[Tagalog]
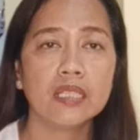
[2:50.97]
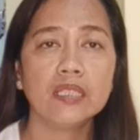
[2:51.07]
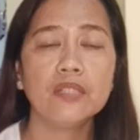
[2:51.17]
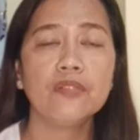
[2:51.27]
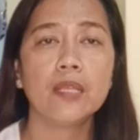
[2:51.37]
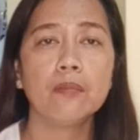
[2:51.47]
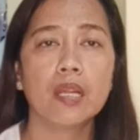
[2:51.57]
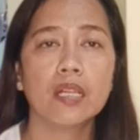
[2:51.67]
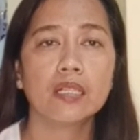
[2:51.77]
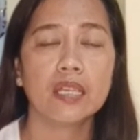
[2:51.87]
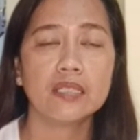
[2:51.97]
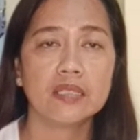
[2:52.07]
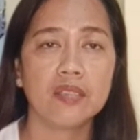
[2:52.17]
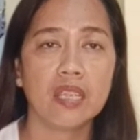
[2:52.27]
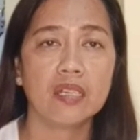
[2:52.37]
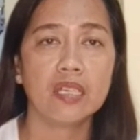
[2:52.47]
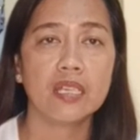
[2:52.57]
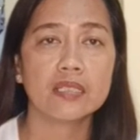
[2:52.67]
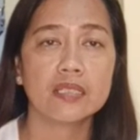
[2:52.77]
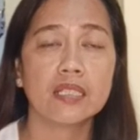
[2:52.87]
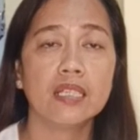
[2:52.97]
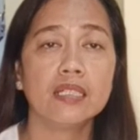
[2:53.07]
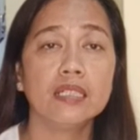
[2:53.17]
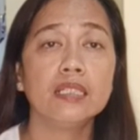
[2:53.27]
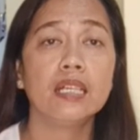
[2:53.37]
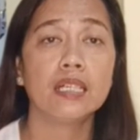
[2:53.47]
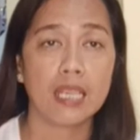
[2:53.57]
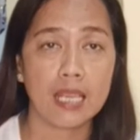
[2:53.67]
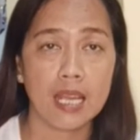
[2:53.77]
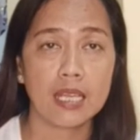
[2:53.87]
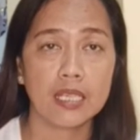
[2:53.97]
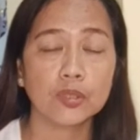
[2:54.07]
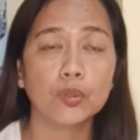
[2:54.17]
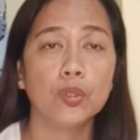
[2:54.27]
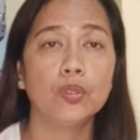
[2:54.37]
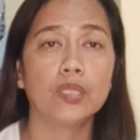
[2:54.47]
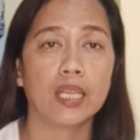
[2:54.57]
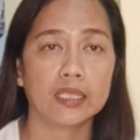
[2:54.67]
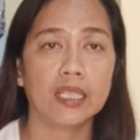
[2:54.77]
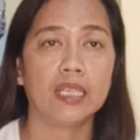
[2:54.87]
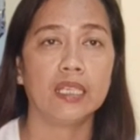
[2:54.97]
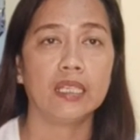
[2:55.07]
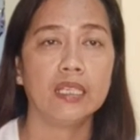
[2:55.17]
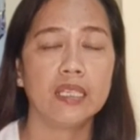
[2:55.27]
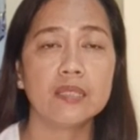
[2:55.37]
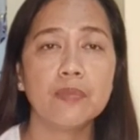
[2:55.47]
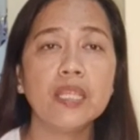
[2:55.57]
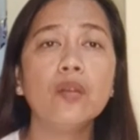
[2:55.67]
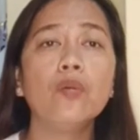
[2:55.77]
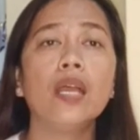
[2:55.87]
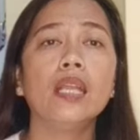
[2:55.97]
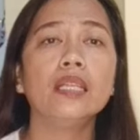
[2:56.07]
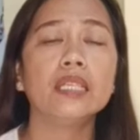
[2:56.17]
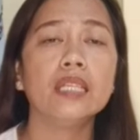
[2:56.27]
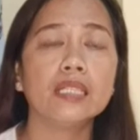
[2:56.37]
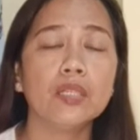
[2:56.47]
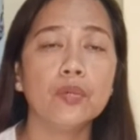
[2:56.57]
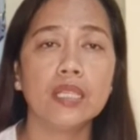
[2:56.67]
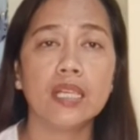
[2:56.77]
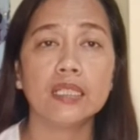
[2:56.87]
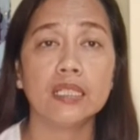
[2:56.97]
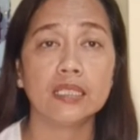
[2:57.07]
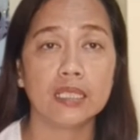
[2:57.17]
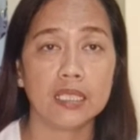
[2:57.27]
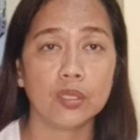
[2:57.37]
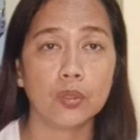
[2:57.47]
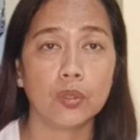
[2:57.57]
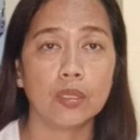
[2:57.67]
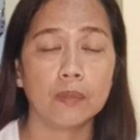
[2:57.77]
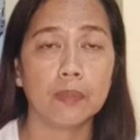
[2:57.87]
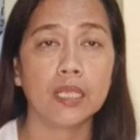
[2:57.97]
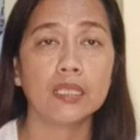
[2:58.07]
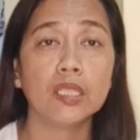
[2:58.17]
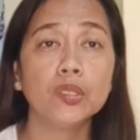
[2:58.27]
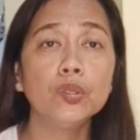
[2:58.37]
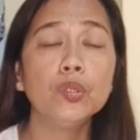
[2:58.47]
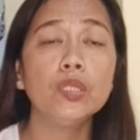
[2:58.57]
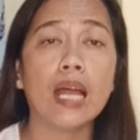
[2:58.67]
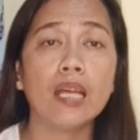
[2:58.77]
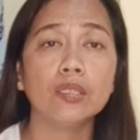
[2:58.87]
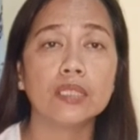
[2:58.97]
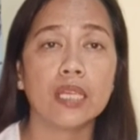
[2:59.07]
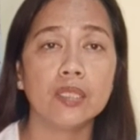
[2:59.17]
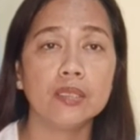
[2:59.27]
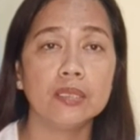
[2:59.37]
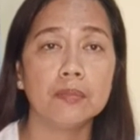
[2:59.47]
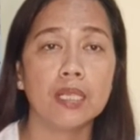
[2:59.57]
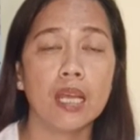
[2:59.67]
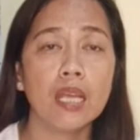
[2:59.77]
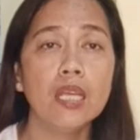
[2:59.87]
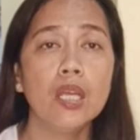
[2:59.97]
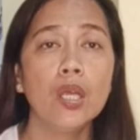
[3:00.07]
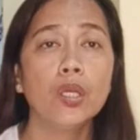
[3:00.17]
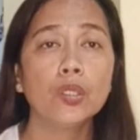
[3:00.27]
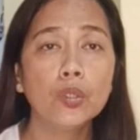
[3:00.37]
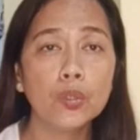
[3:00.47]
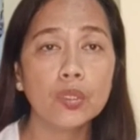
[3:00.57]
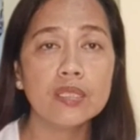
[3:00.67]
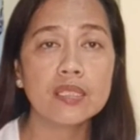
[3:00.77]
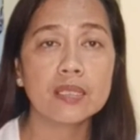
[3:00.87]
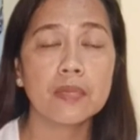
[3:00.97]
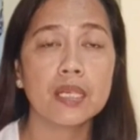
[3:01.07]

identified barangays and areas na talagang nangangailangan ng tulong natin. It's been a while na ginagawa natin ang ganito. Parang nagdudul out tayo ng mga goods sa